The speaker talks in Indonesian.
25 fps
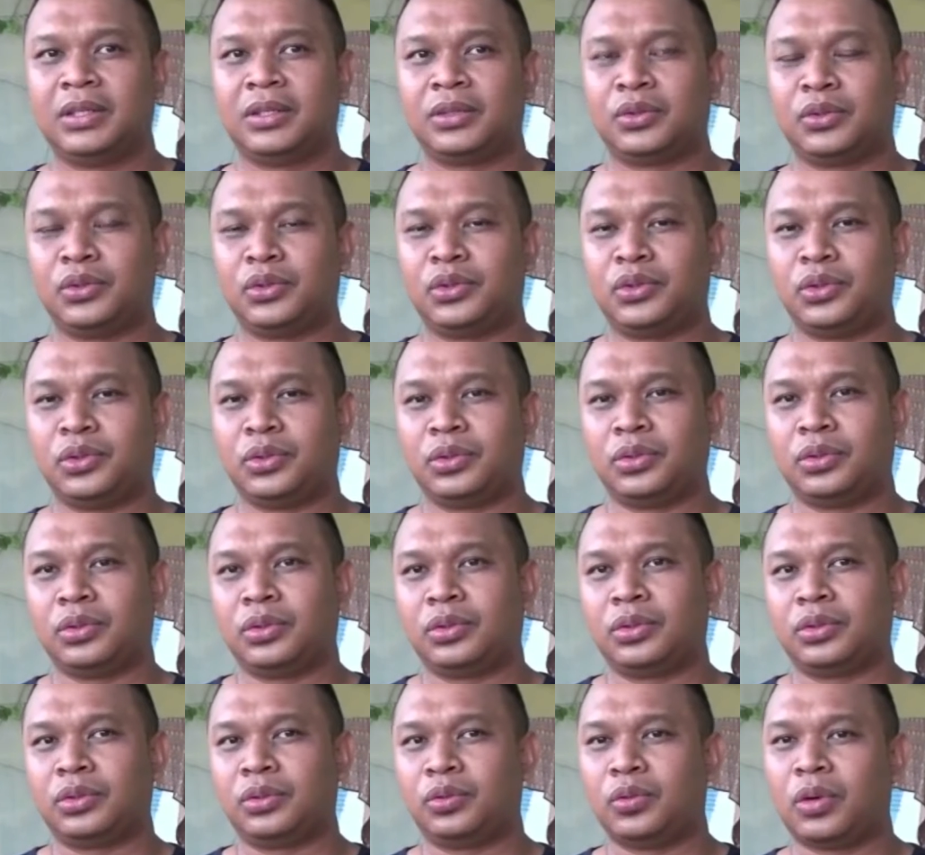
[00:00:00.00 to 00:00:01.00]

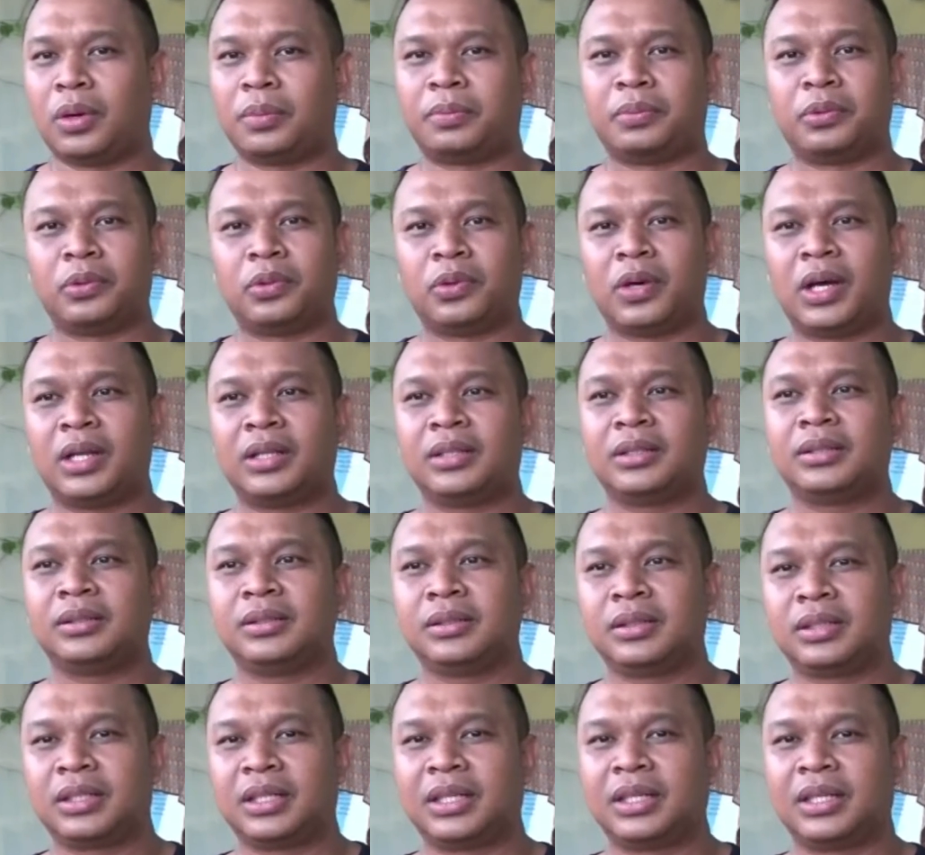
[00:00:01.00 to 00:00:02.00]
7.20-an
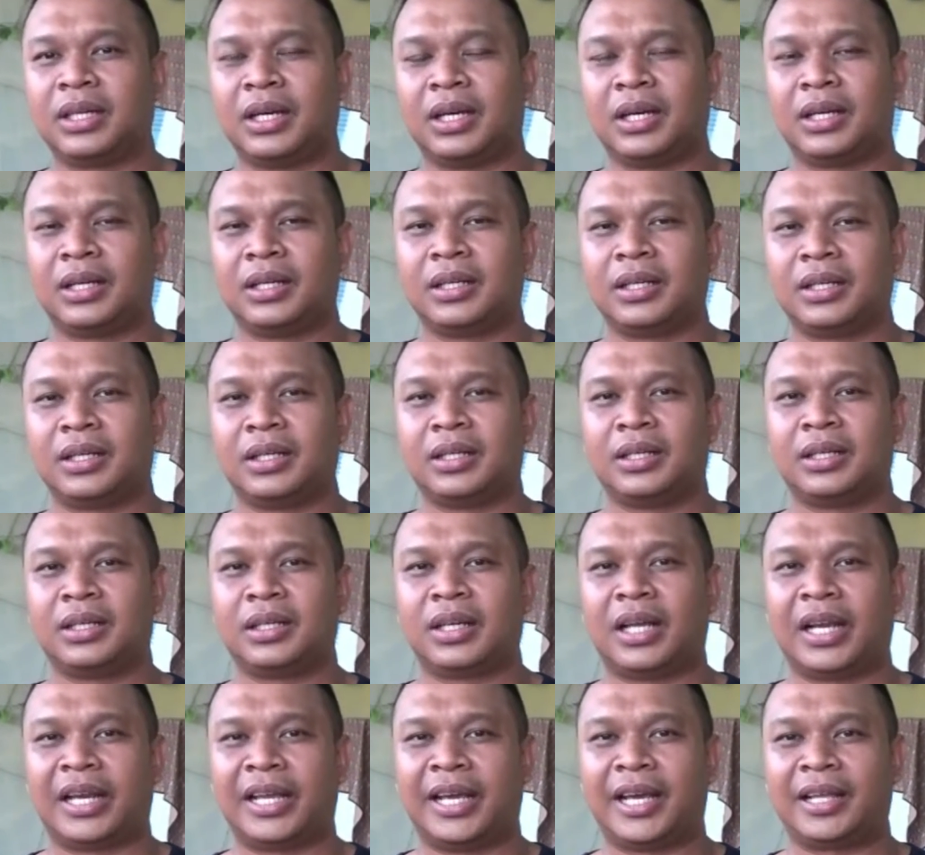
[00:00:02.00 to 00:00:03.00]

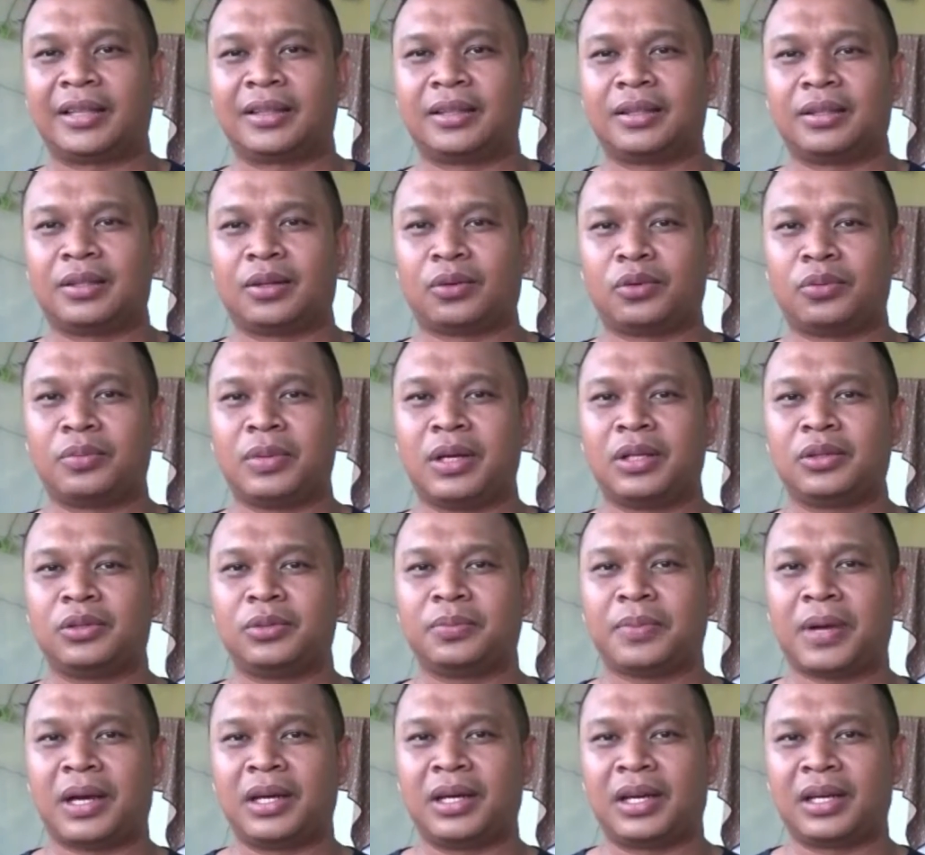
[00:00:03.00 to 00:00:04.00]
uh, nah, rumah tuh
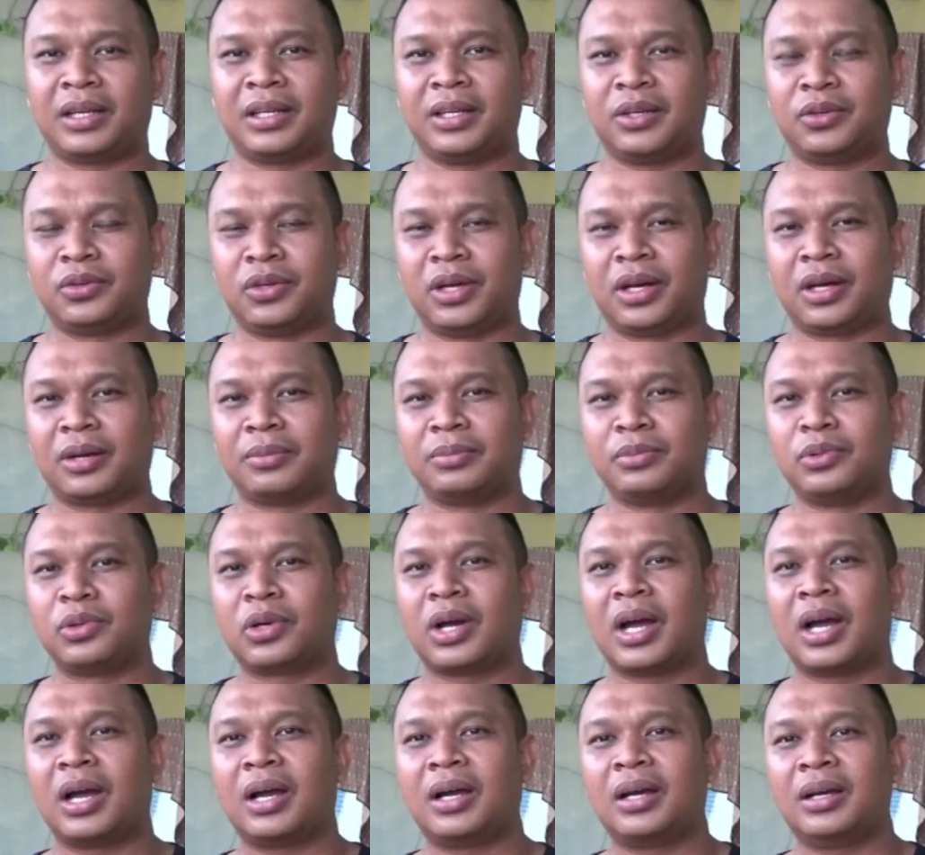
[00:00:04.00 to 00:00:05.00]
pagernya udah
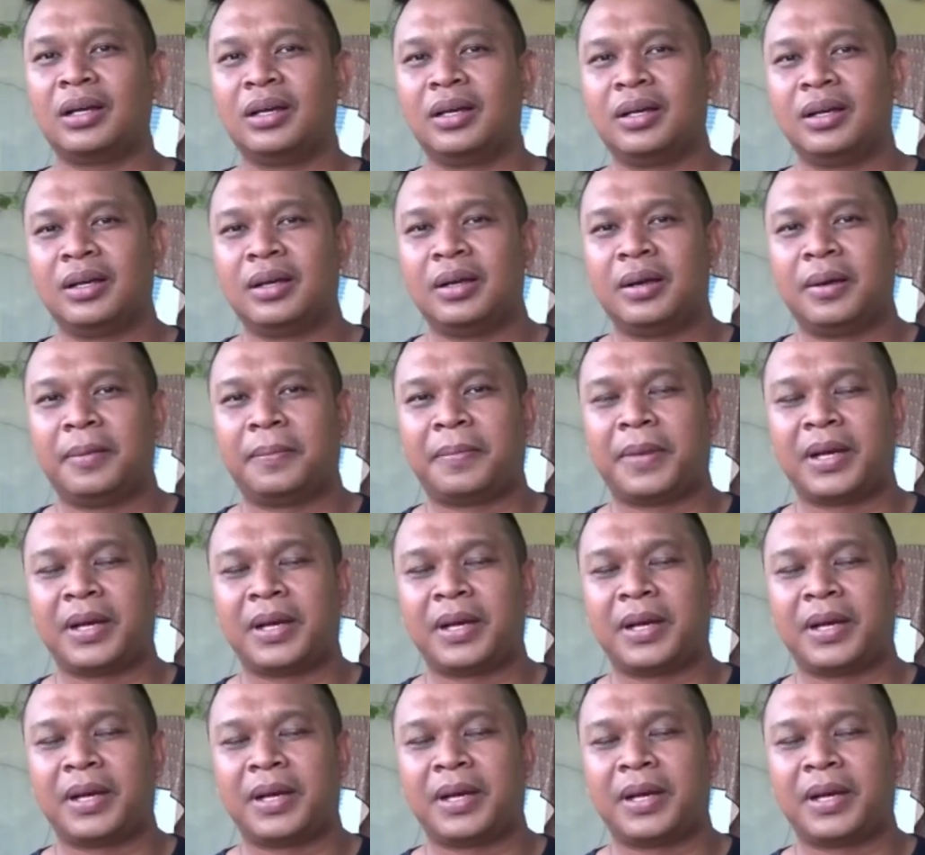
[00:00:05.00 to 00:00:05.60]
kebuka hmm.